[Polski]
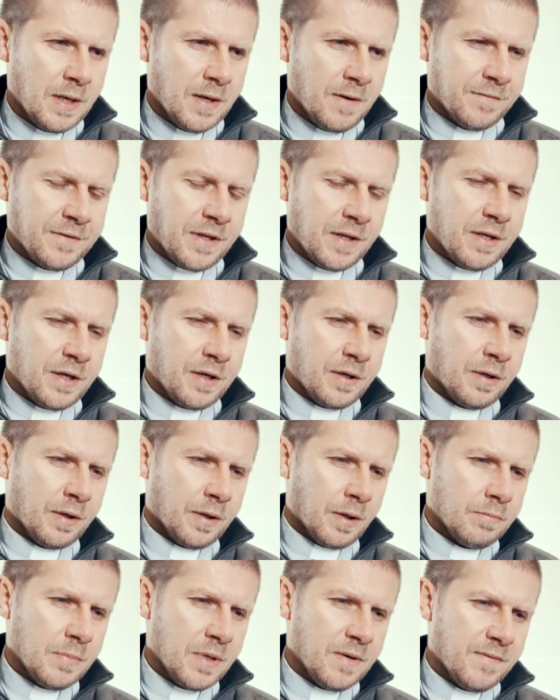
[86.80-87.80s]
Wtedy
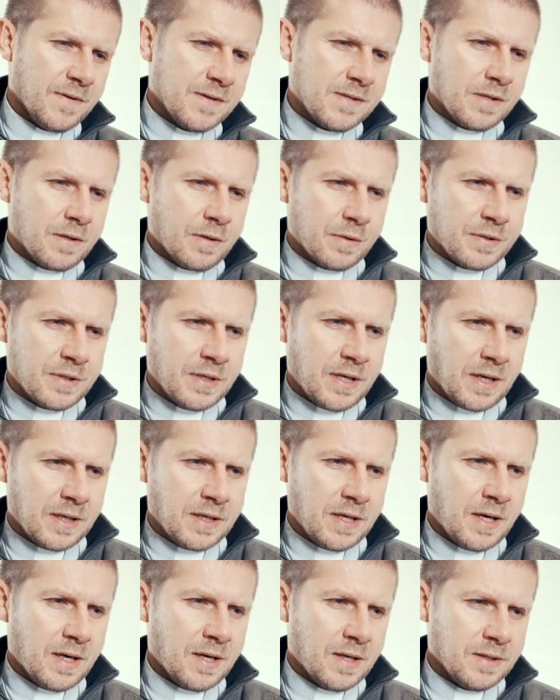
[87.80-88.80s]
chromy wyskoczy
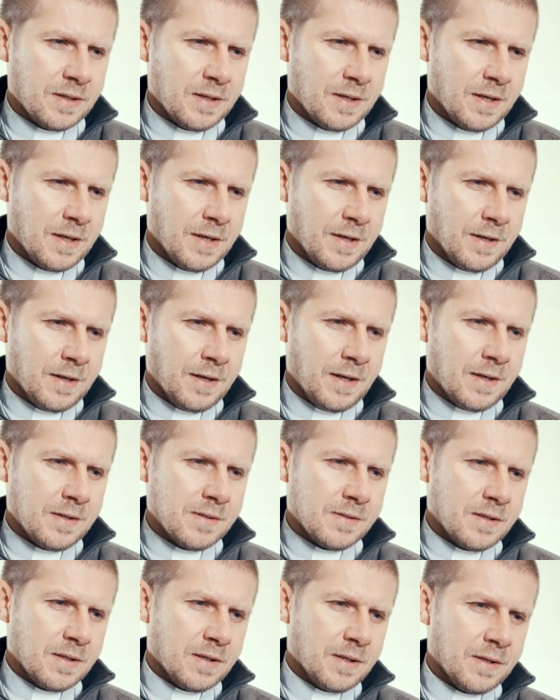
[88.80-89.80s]
jak jeleń,
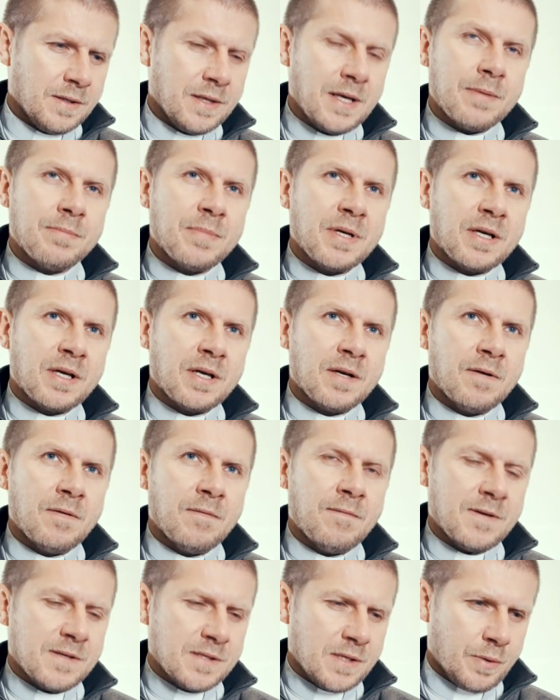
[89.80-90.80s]
język niemych
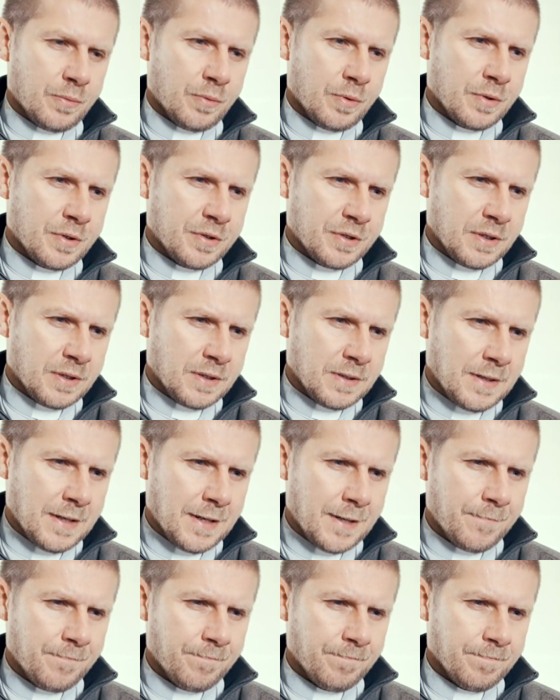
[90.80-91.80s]
wesoło
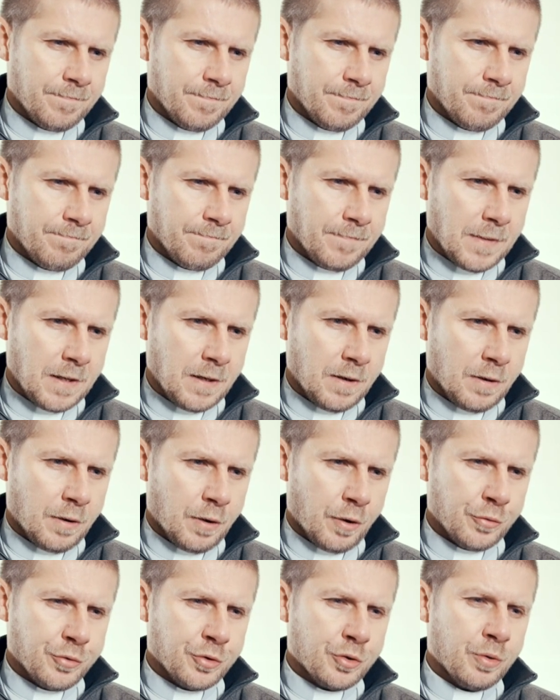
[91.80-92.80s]
krzyknie.
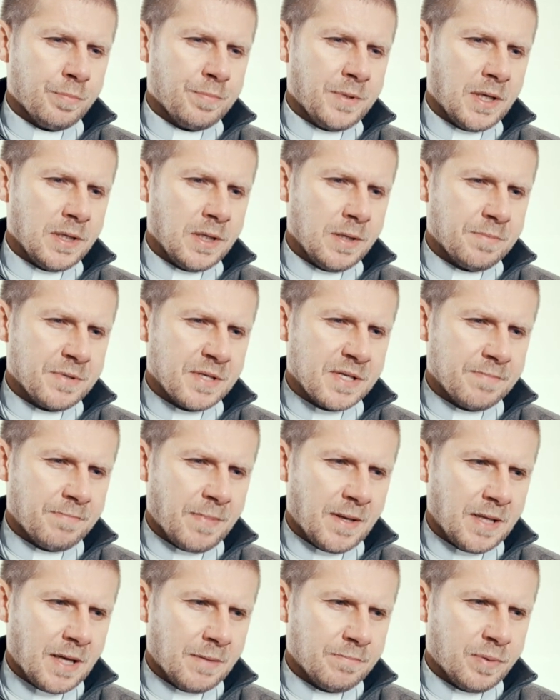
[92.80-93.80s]
Odkupieni przez
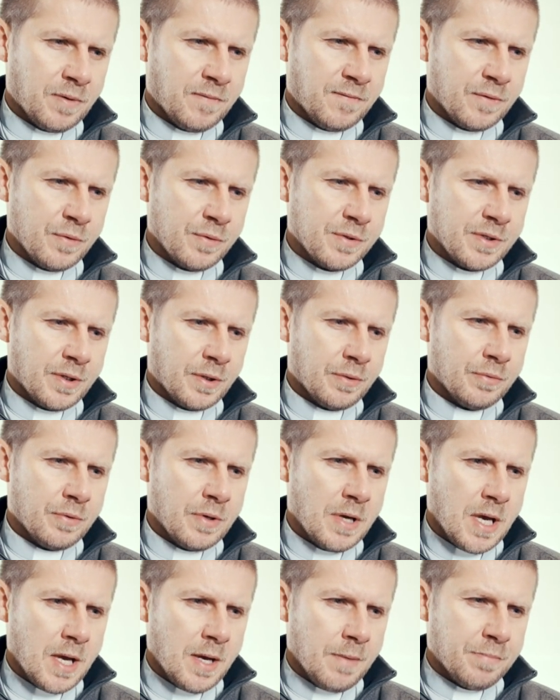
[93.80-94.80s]
Pana
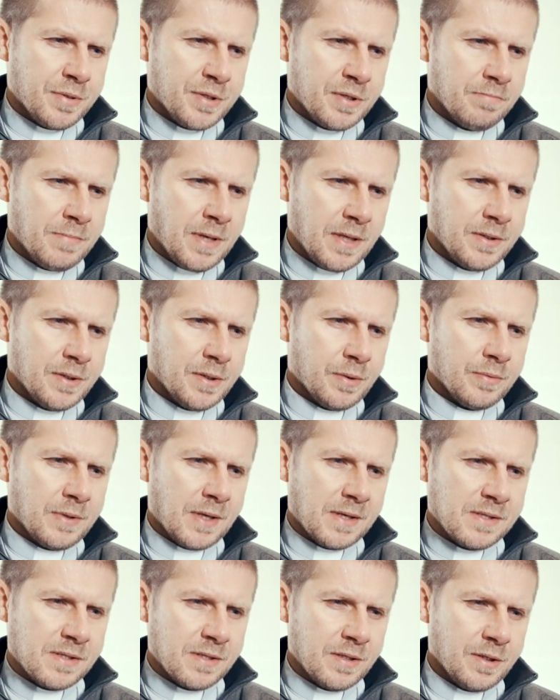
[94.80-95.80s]
powrócą, przybędą
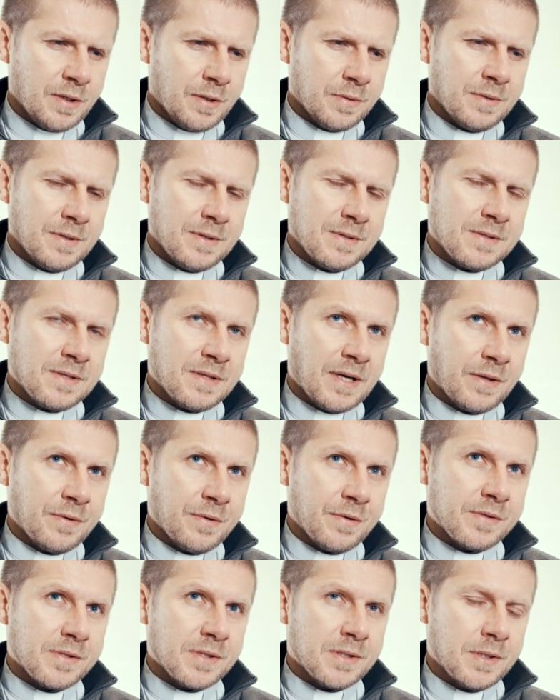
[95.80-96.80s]
na Syjon z
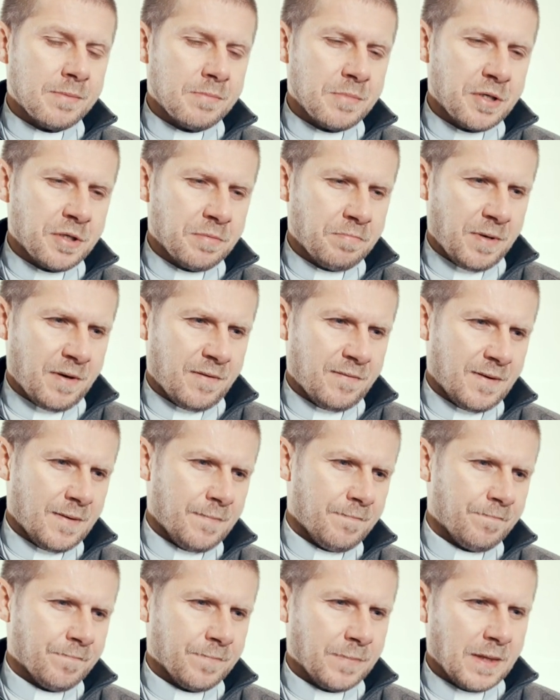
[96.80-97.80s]
radosnym
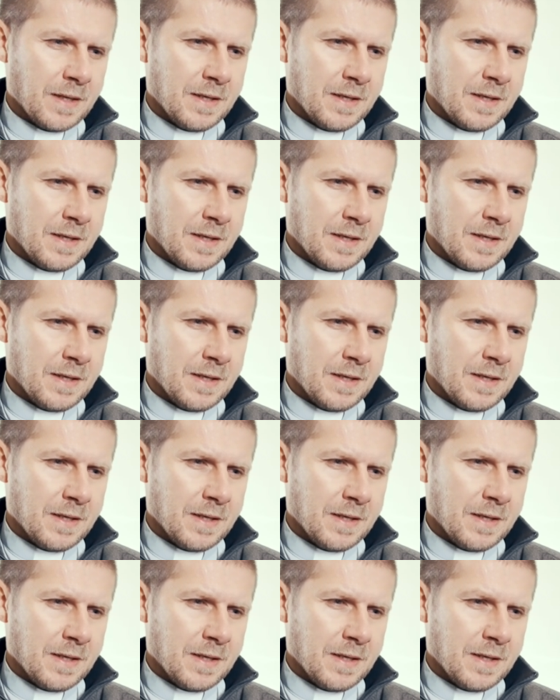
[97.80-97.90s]
śpiewem,